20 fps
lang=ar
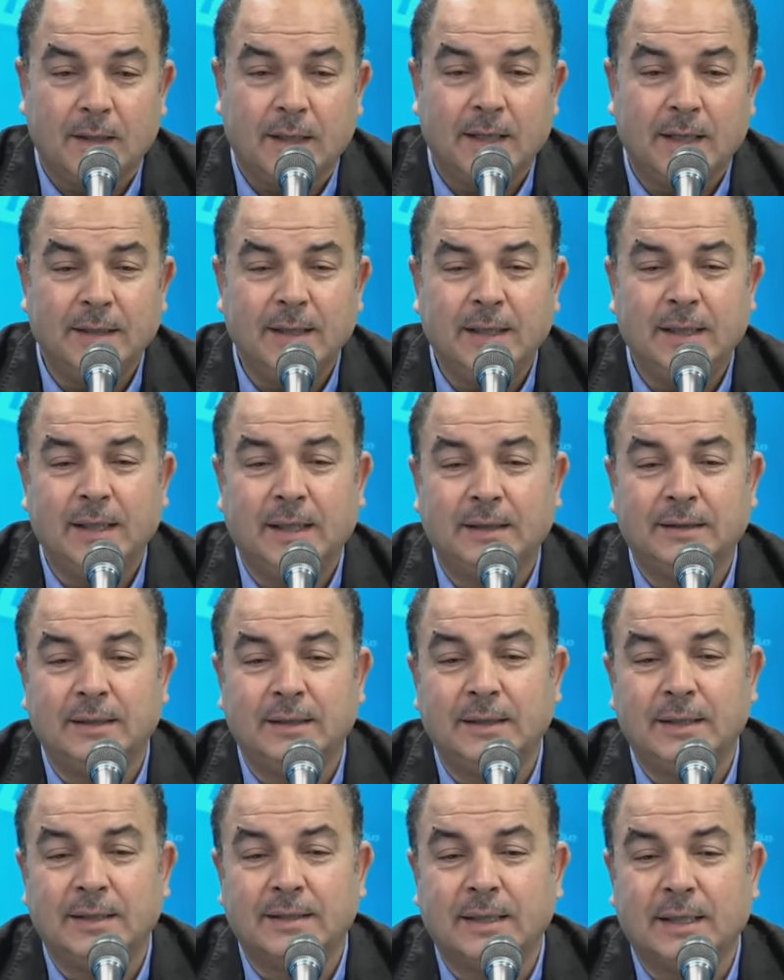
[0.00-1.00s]
هذا
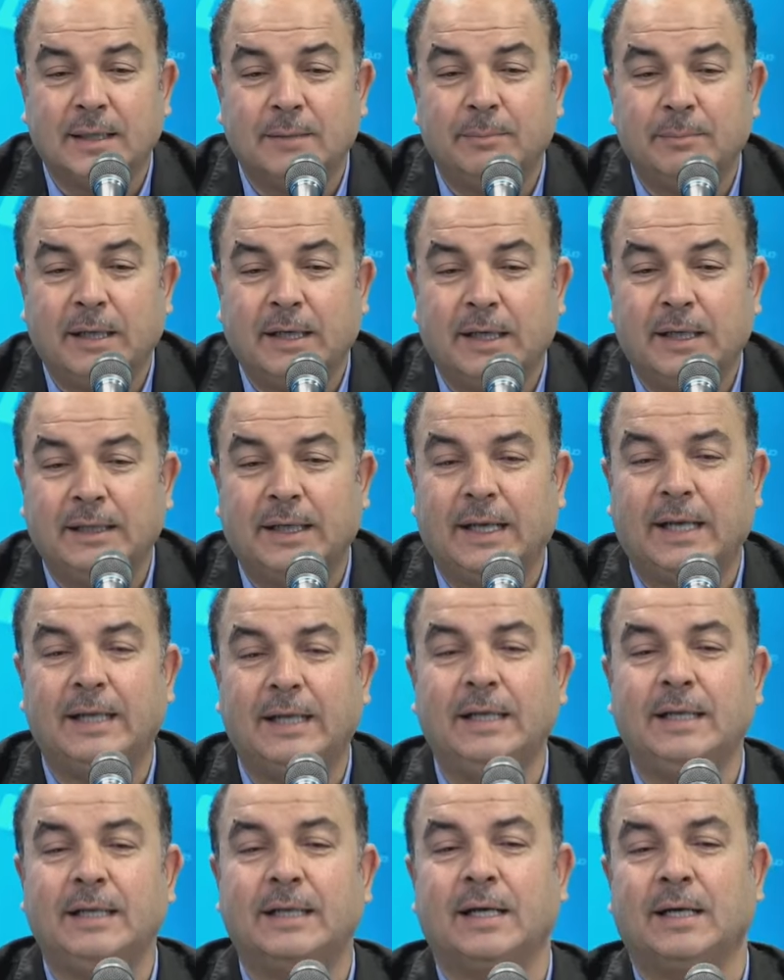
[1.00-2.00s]
اللي صار البارح
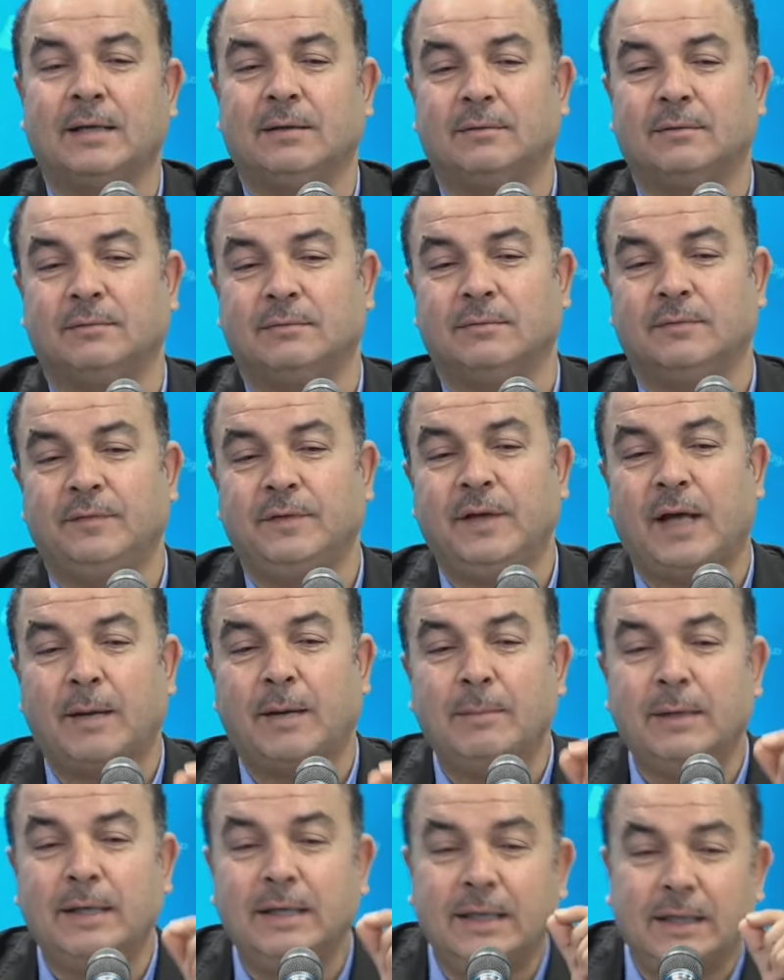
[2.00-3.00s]
يخلينا في
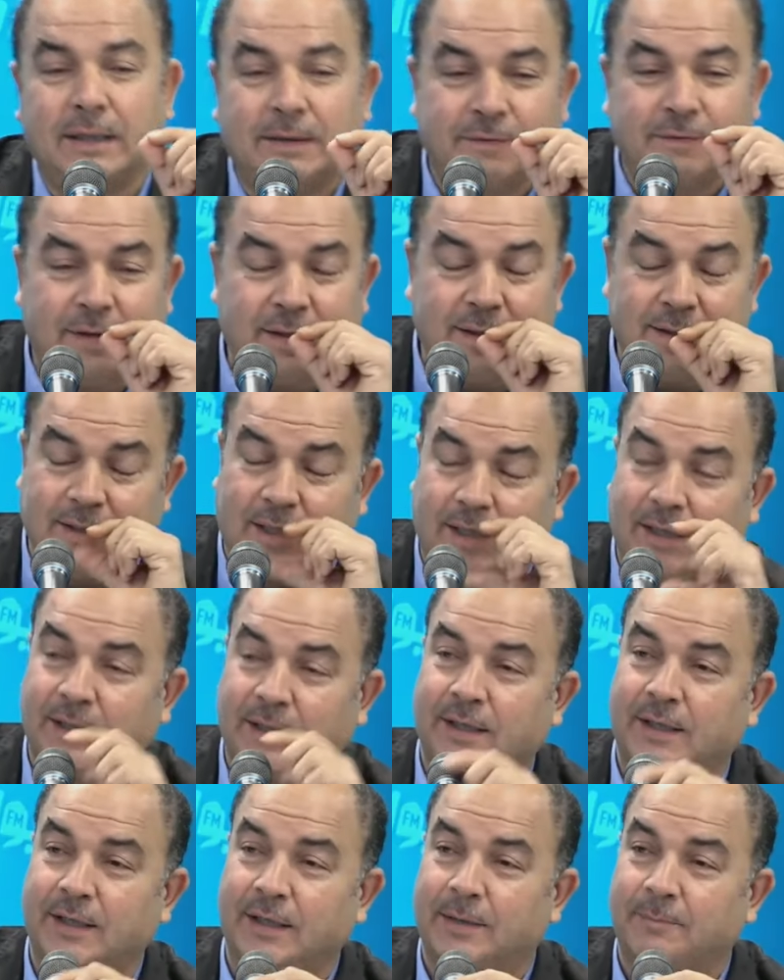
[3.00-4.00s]
عملية فرز
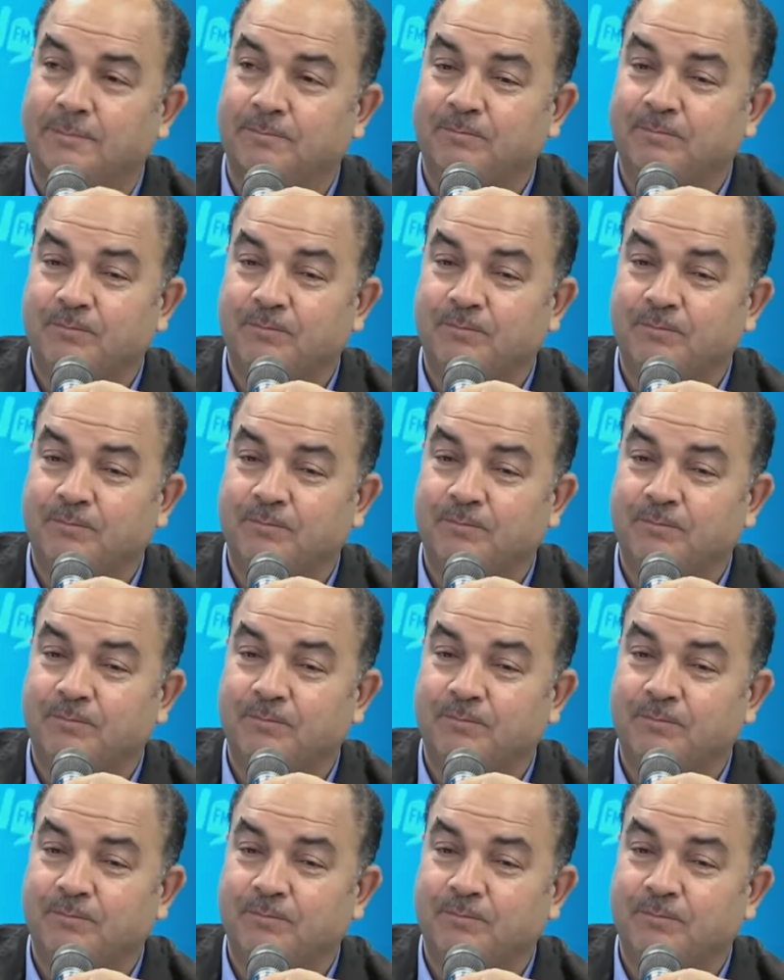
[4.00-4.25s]
حقيقية